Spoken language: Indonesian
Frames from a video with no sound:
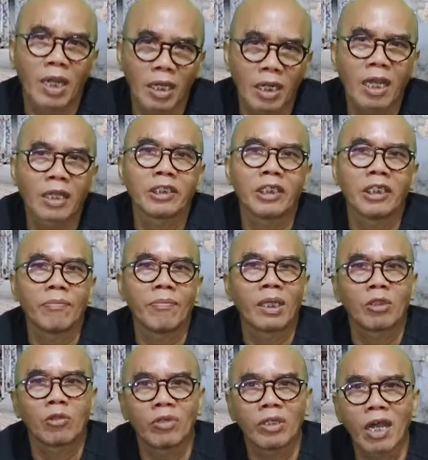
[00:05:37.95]
pengarah
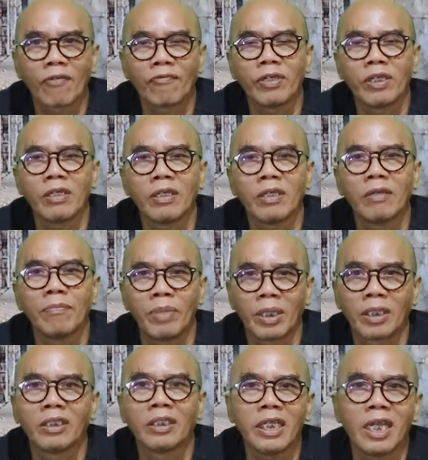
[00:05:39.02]
sinematografi
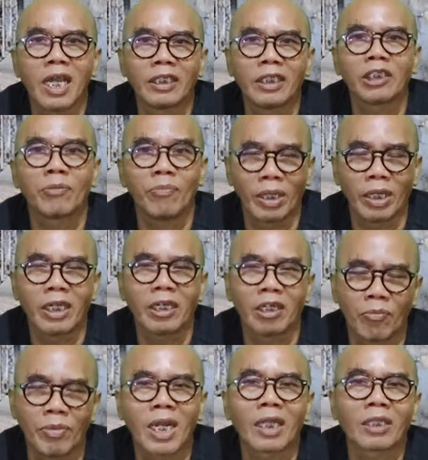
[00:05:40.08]
berhenti hanya sebagai
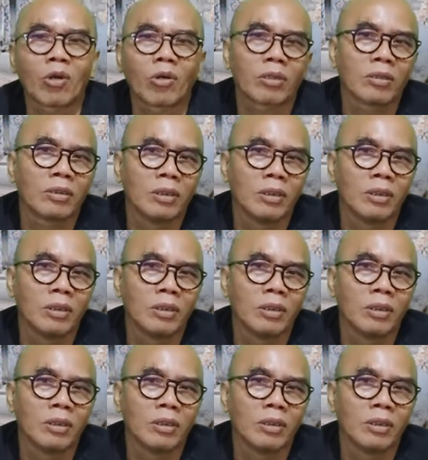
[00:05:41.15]
nominator.